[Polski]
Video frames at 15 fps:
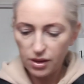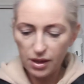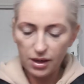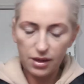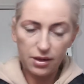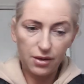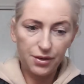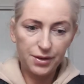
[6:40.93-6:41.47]

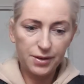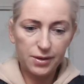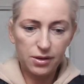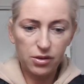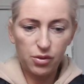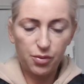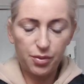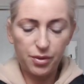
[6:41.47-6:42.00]
Tak, więc
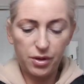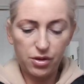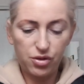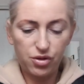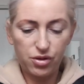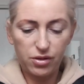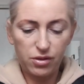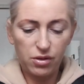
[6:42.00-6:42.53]
zróbmy
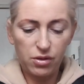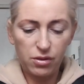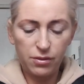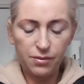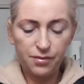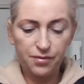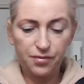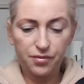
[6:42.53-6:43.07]
jeszcze to.
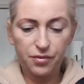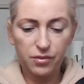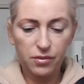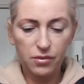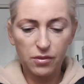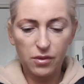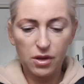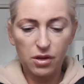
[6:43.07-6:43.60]

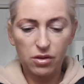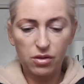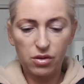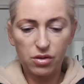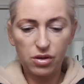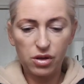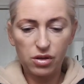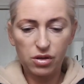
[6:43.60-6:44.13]

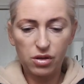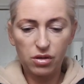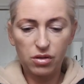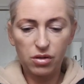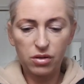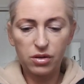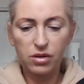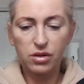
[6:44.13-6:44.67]
Troszeczkę
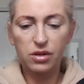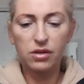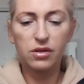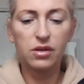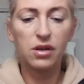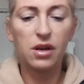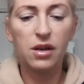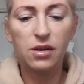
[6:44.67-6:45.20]
dolne
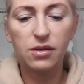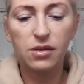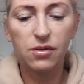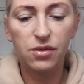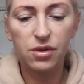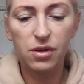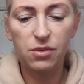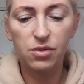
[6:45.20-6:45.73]
rzęsy, ale
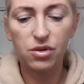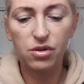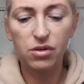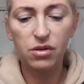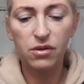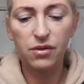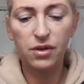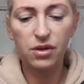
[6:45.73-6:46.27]
sobie wzięłam
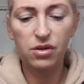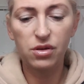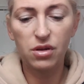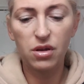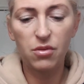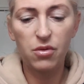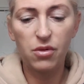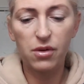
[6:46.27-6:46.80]
szczotę,
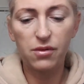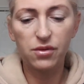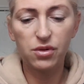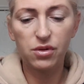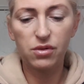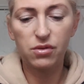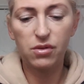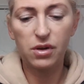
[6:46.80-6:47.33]
większej nie mogłam
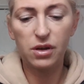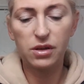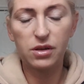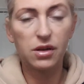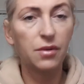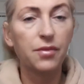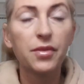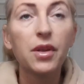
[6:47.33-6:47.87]
wziąć,
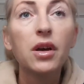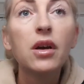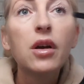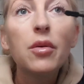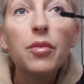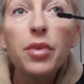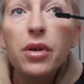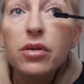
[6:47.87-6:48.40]
słuchajcie.
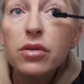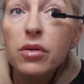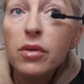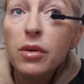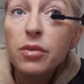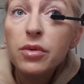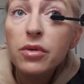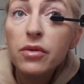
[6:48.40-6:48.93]
Pierwszą
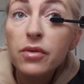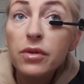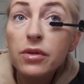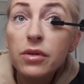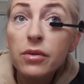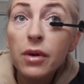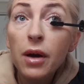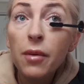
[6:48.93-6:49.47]
lepszą
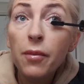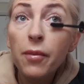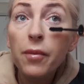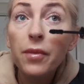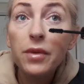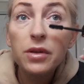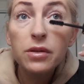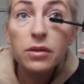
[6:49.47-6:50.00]
chwyciłam
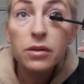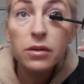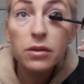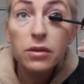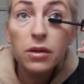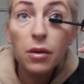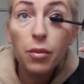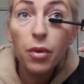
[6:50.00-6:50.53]

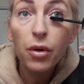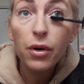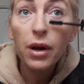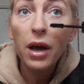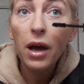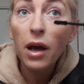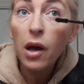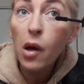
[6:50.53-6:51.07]
z
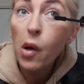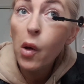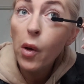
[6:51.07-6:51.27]
Debora.